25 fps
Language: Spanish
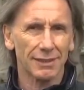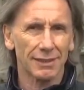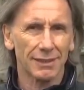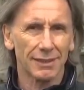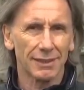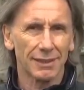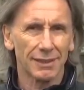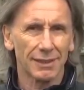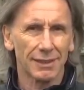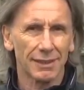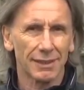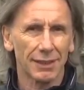
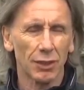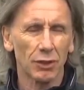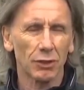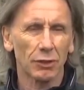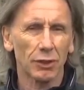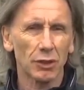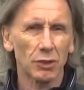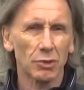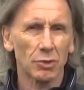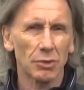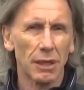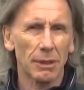Es lo que había
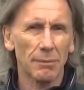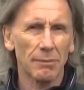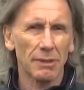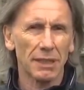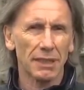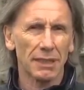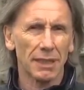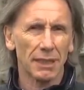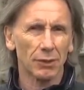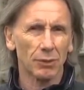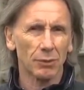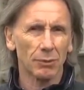señalado.
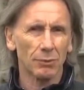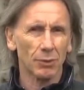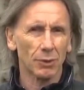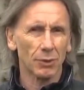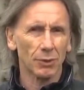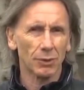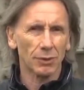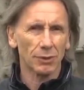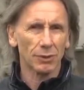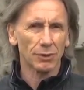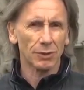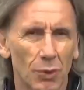
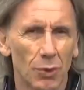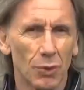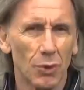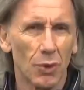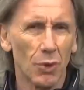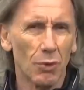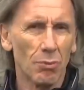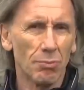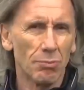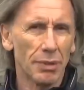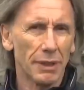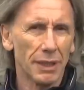
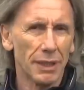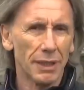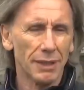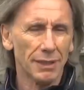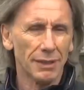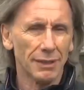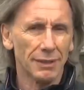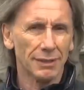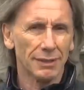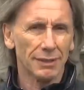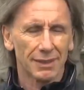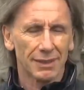Entonces,
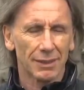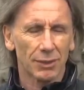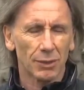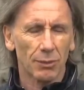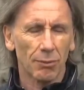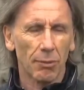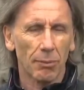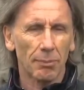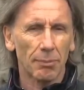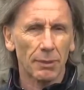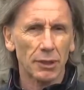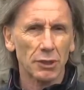tendría
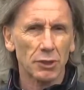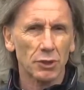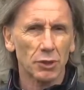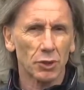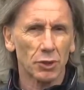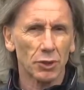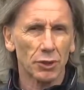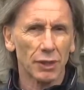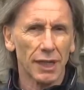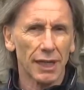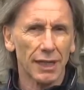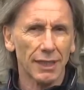
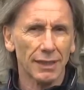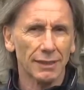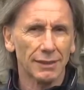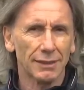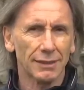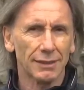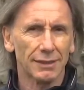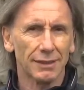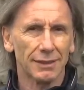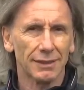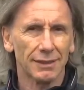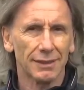que
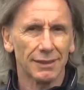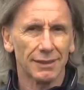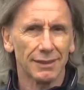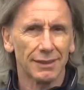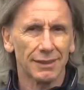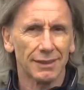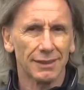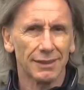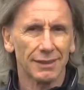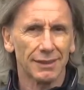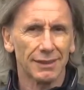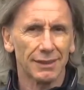
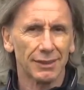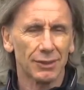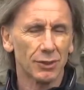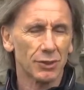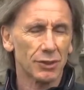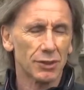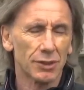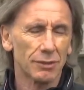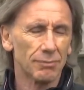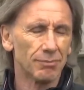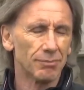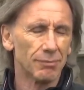dejarse
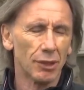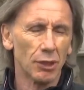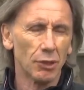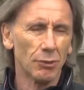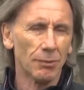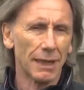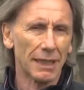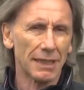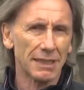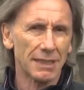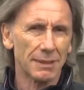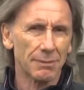de lado
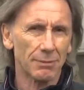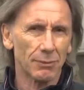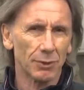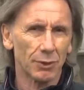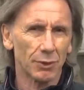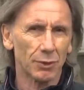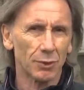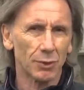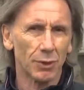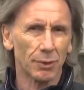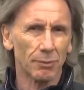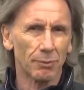varios
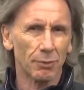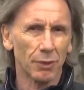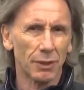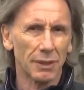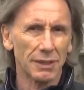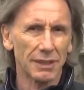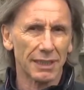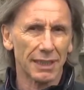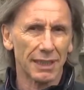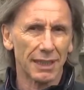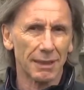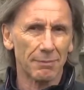puntos
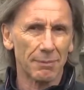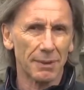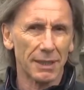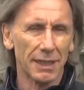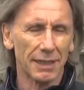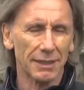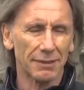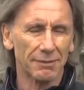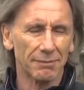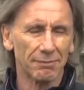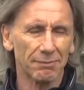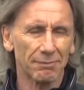
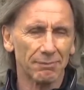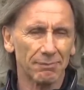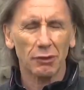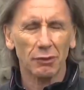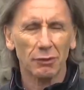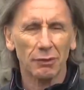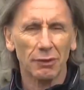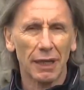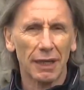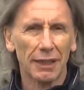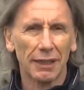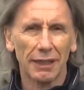eh,
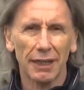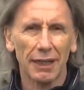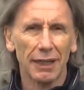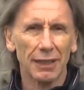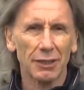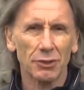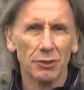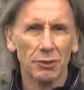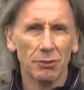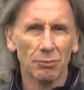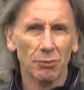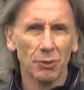de
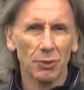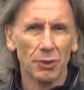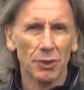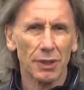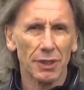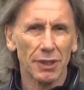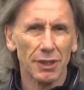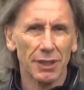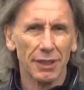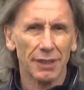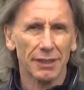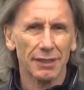ambos lados
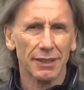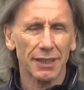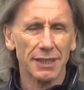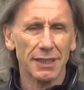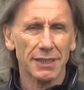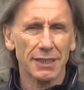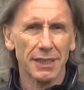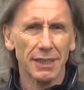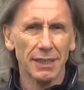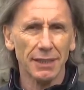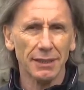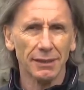para que
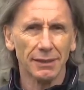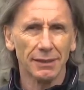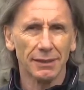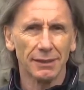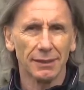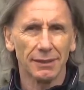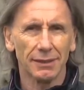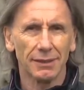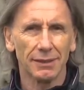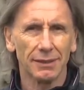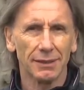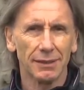esto se pueda
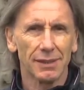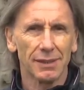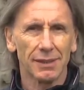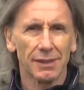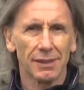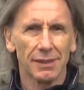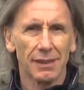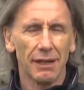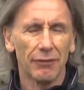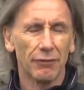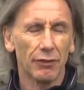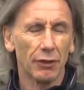dar.
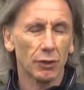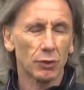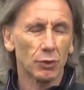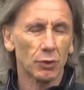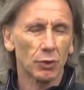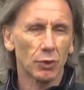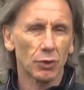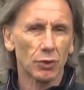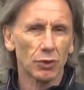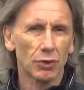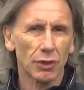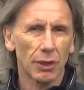
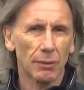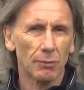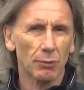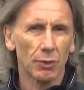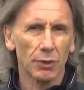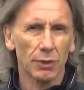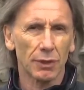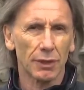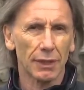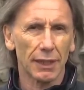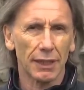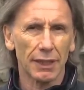Hoy
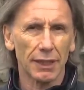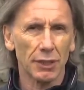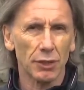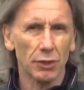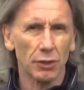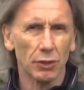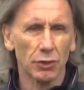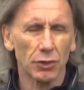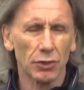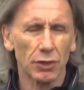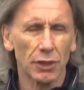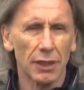parece
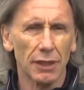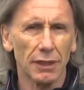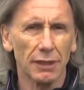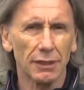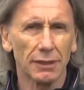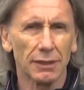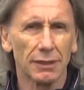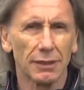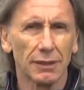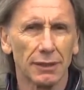complicado.